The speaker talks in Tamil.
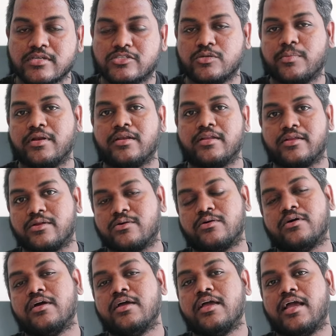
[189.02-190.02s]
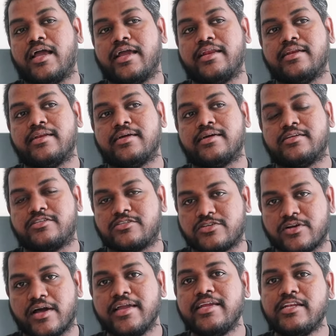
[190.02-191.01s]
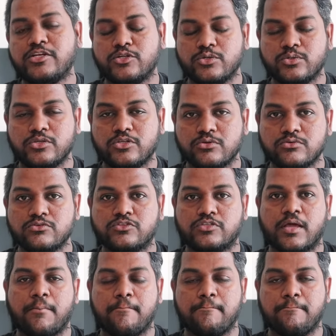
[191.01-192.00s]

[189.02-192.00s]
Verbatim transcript: சர்ச்சபிளில் இருக்கும் அண்ட் ட்ரை டு யூஸ்